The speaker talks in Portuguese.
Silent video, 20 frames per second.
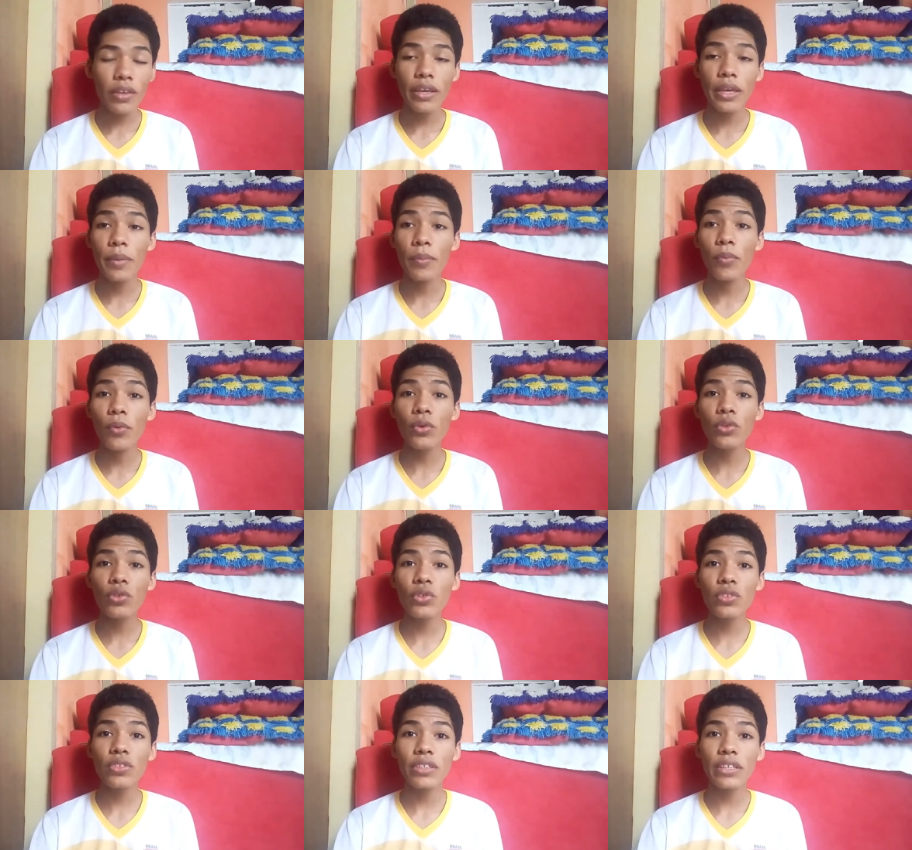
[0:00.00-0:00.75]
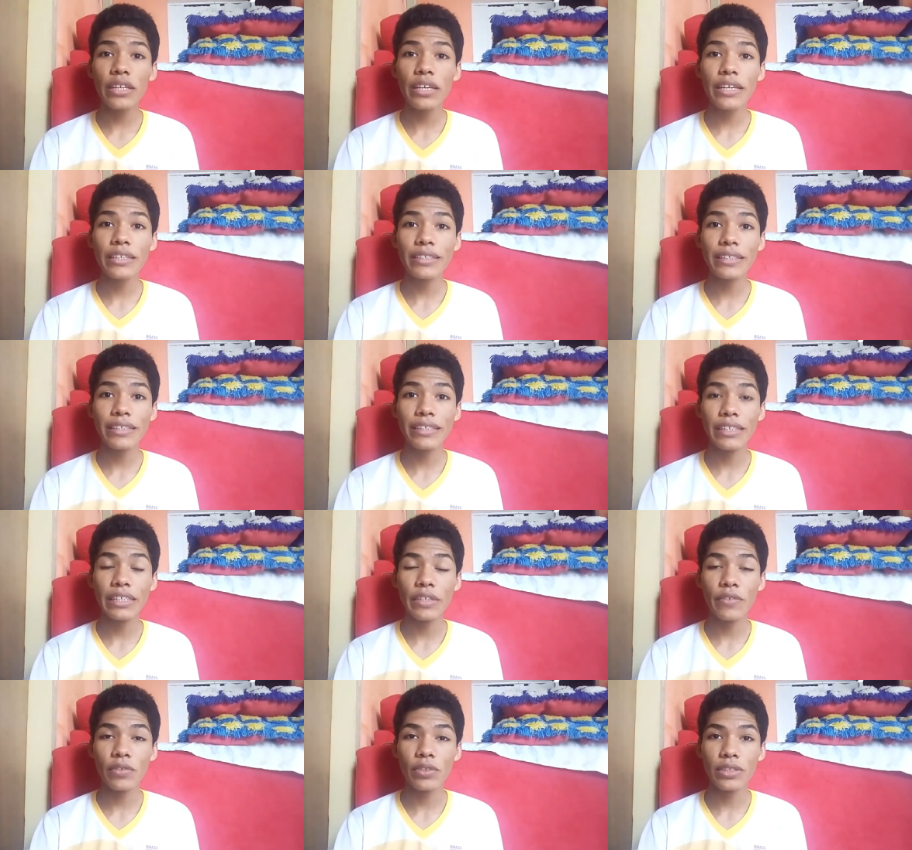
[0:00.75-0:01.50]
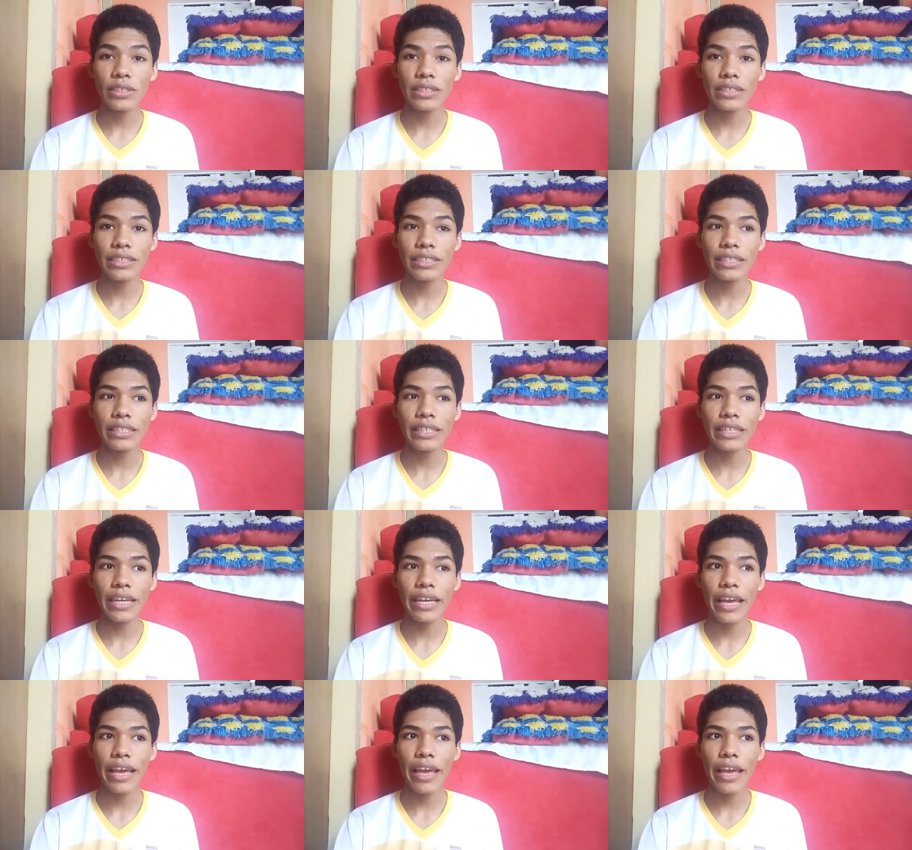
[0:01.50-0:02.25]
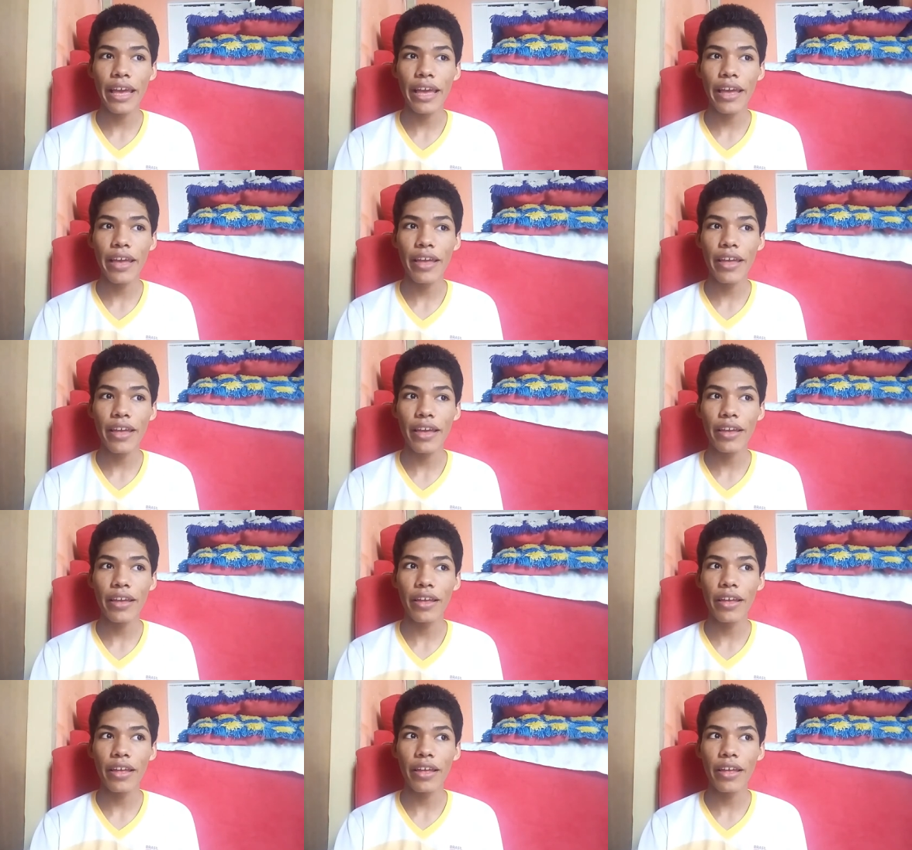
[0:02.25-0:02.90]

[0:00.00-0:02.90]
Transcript: E muitos desses livros em si é